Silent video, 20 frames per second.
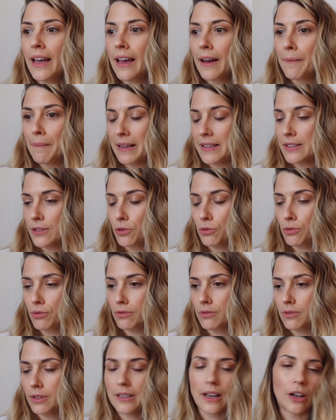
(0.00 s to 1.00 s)
parce
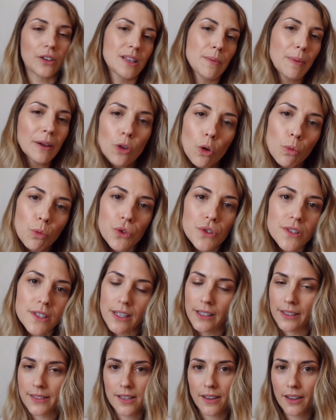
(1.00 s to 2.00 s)
que, alors c'est pas trop mon
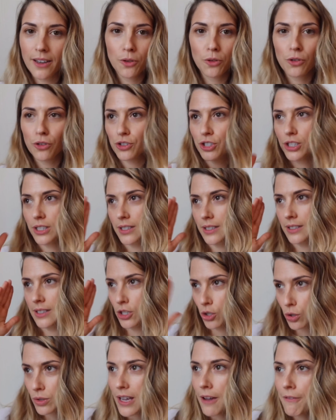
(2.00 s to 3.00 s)
style, hein. c'est vrai que quand j'ai des
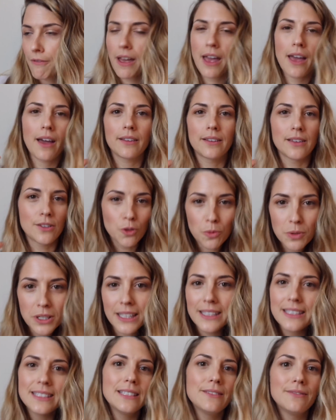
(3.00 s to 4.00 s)
choses à faire, des
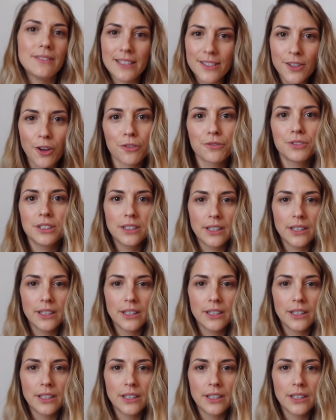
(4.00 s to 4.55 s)
objectifs, des envies,